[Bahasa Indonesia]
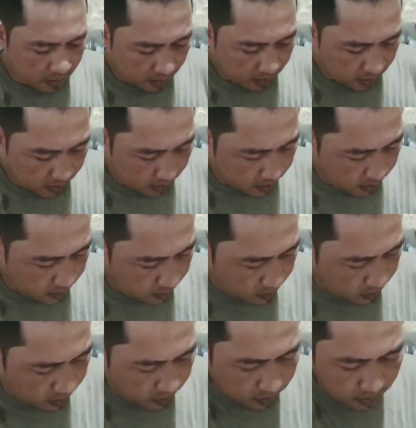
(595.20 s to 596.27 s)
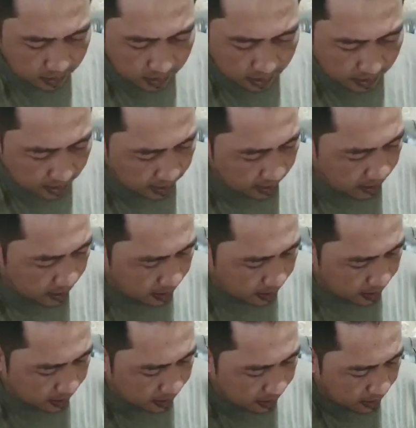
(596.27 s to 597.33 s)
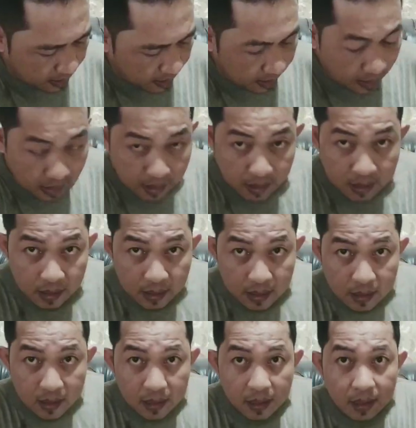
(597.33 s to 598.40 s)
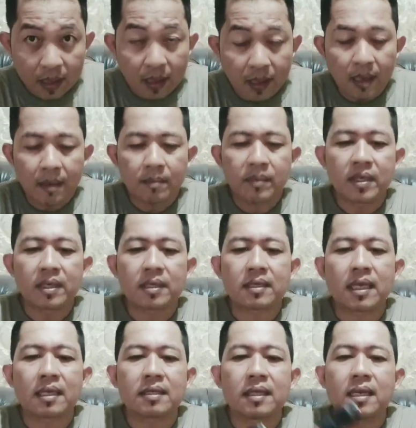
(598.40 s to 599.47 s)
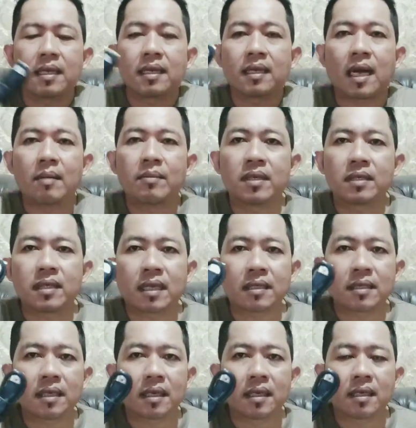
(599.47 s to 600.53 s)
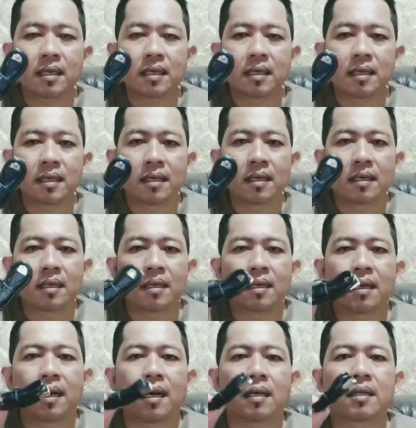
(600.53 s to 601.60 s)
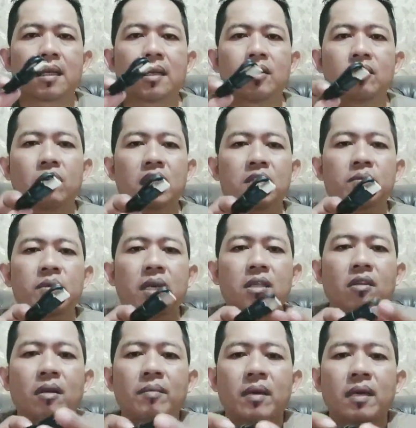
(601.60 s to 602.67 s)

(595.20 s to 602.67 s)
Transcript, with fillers: terus dia ada pengecasnya kabel casnya atau USB atau